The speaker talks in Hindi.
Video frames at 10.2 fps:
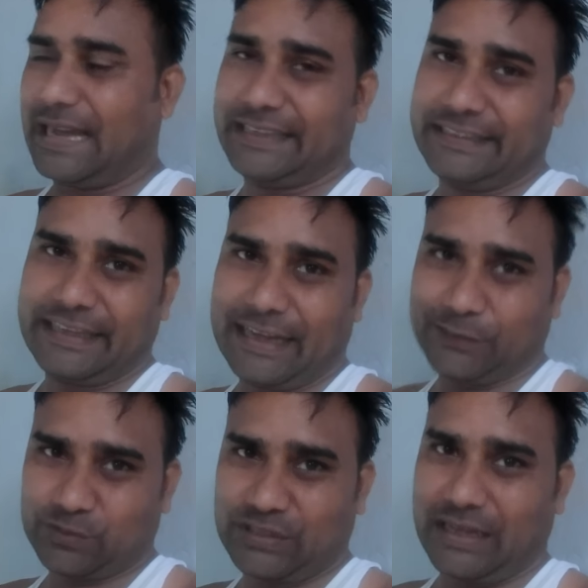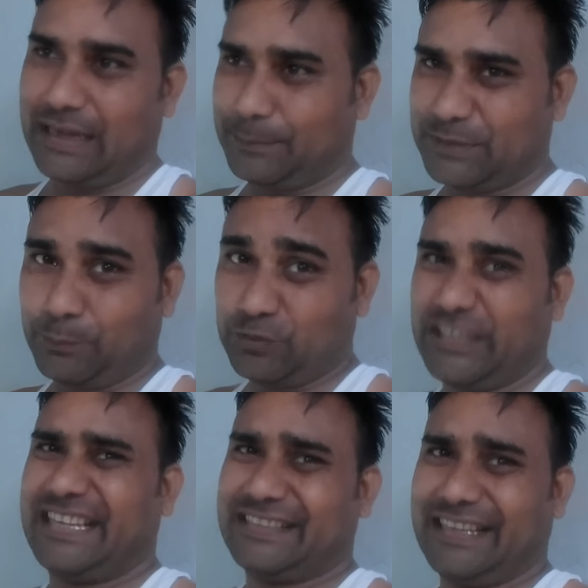आइएगा तो आपसे
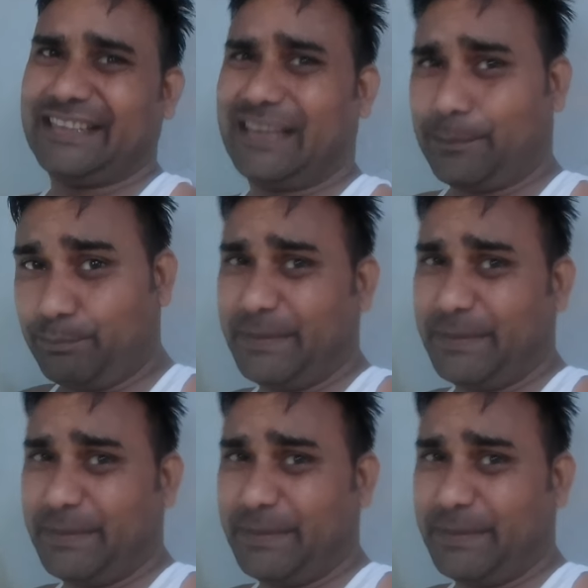पूछा जाता है कि आप